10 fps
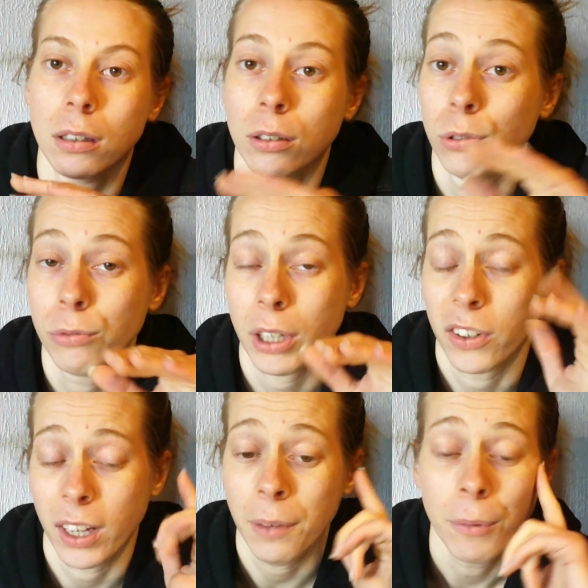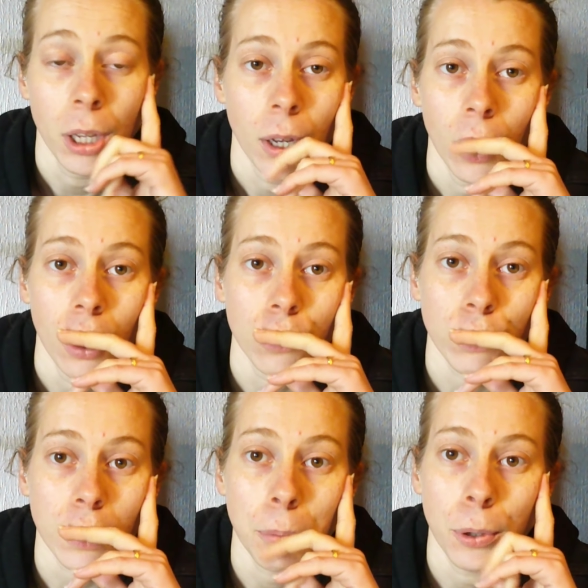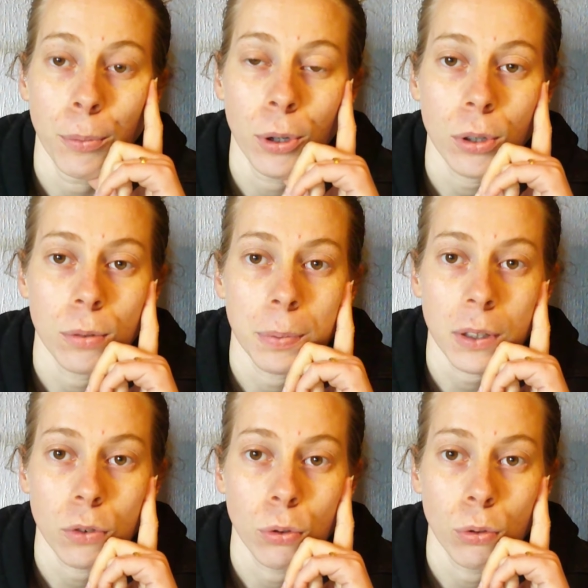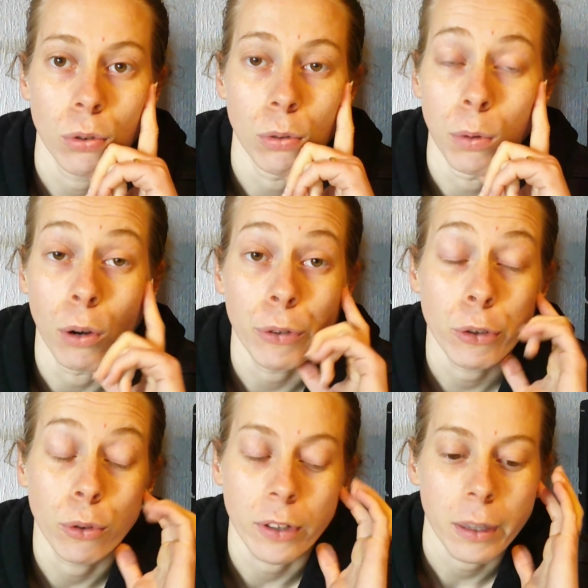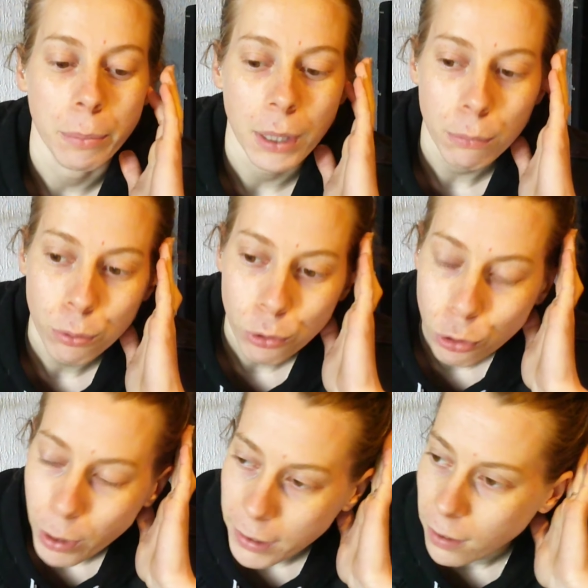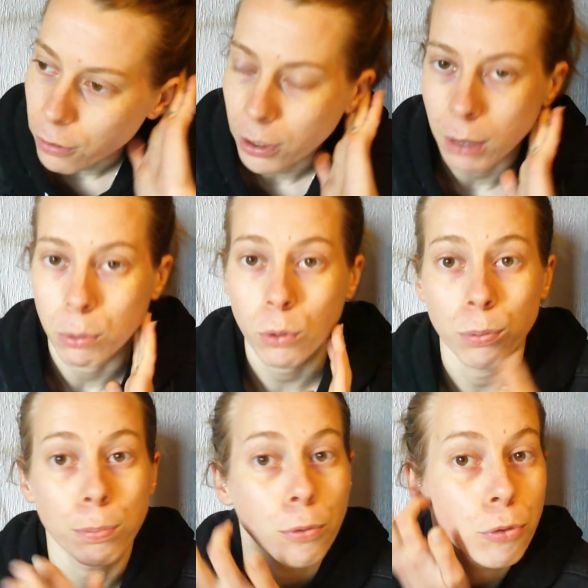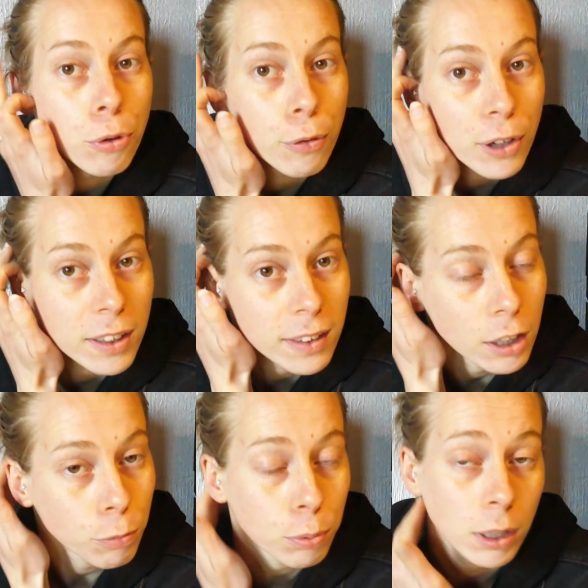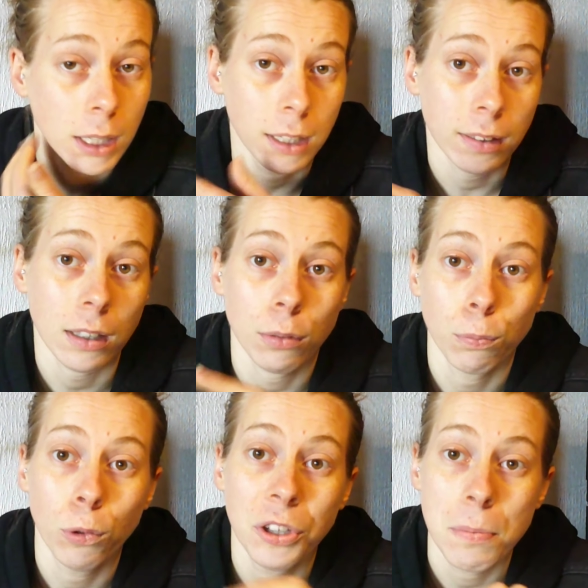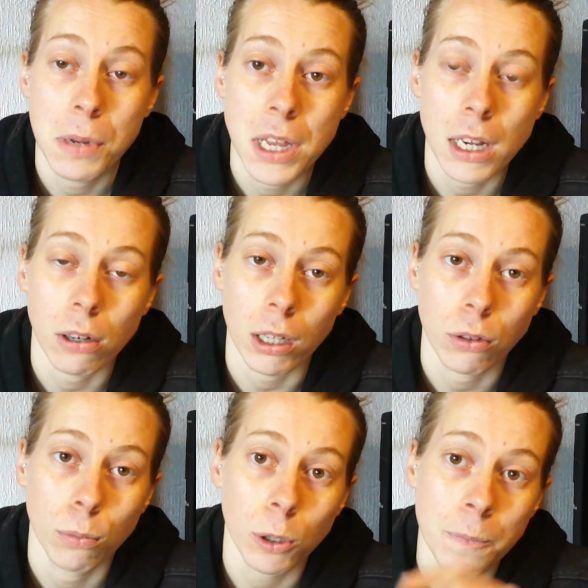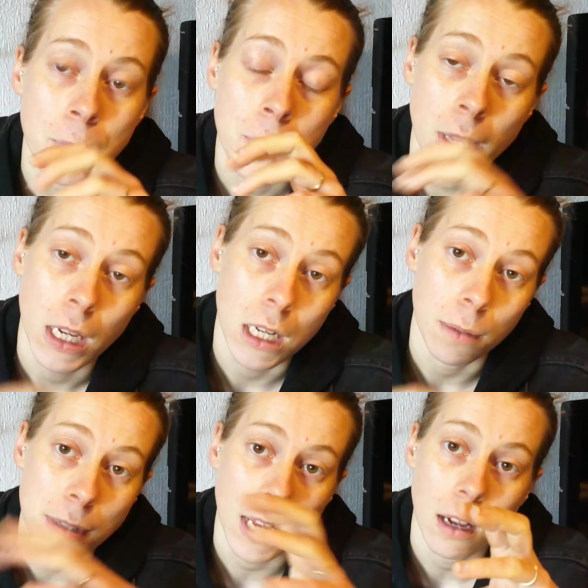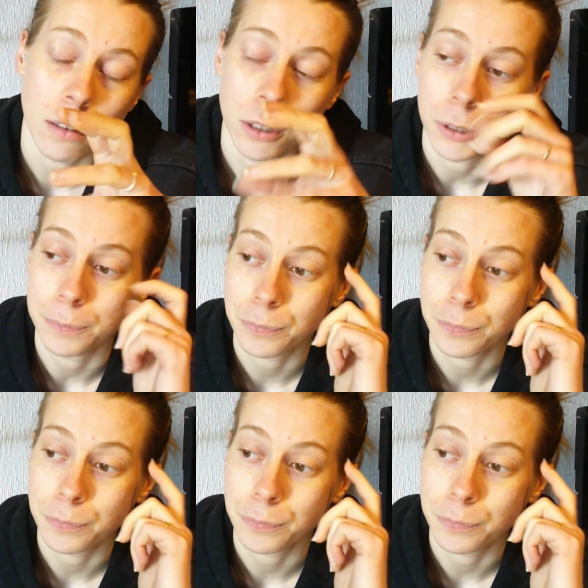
une fraiserie. Tout simplement parce que bah, en fait ce serait bien plus chouette, ça ferait beaucoup plus de fraisiers, je pourrais les laisser se multiplier correctement et comme ça euh,